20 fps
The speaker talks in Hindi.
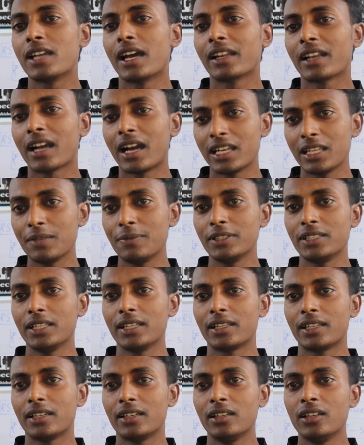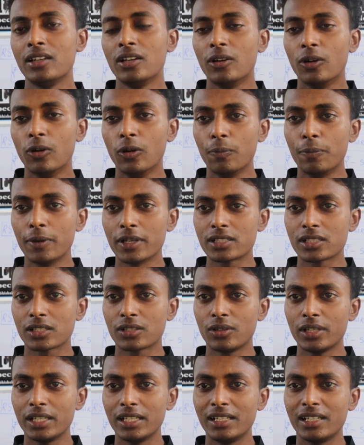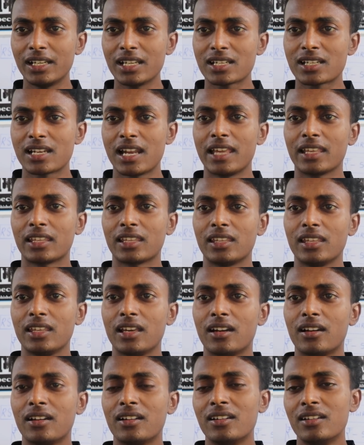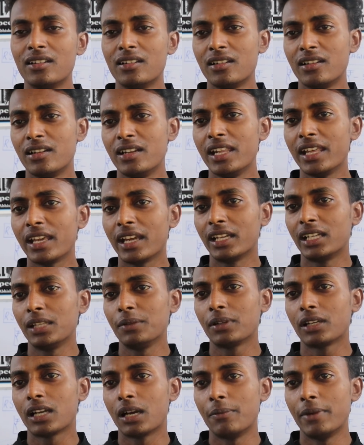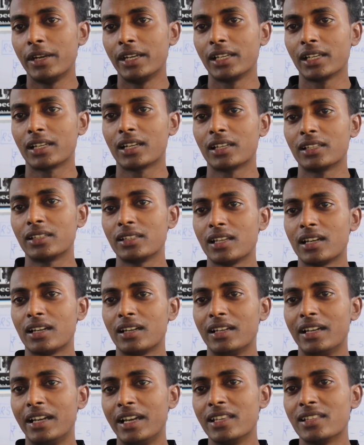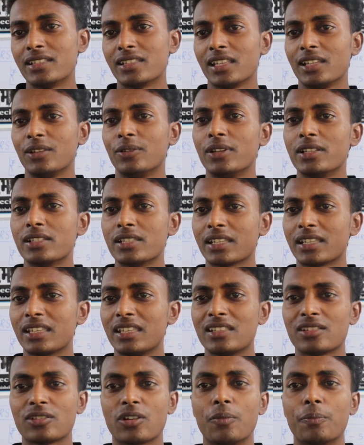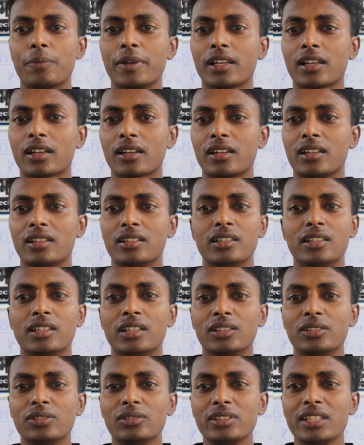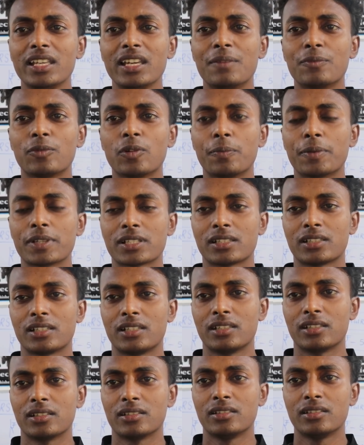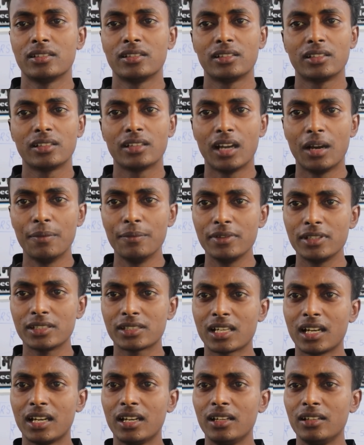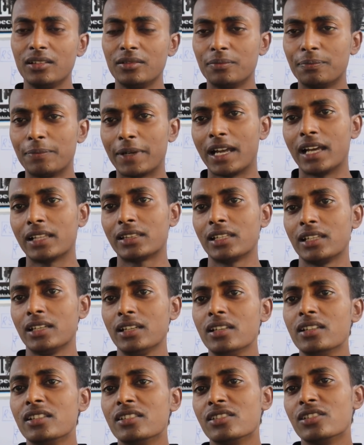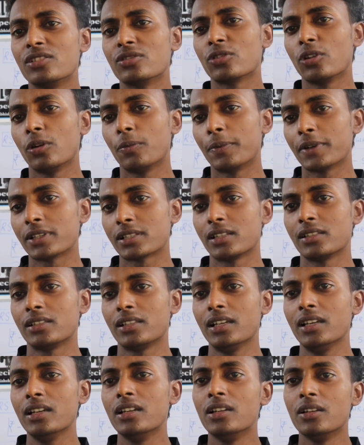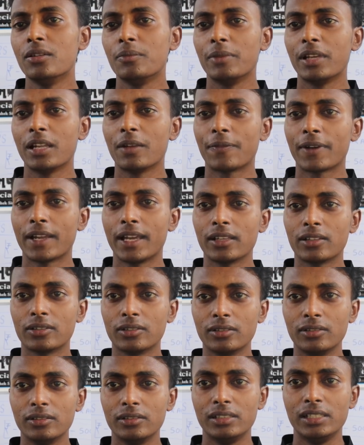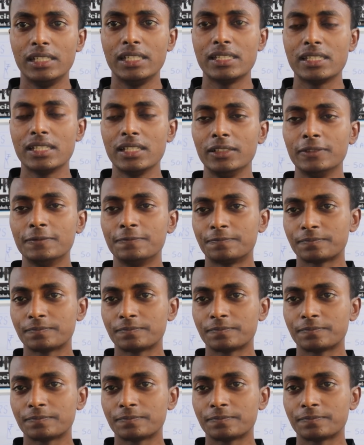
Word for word: जानकारी भी दे रहे हैं ऊपर से कोई डिसलाइक किया नेगेटिव कमेंट कर दिया ऐसे वैसे कि इस कंपेयर करना तो ये हमको पसंद नहीं है कि तो हम इसका पढ़ाते हैं जिसको पसंद है मेरा पढ़ाई को लीजिए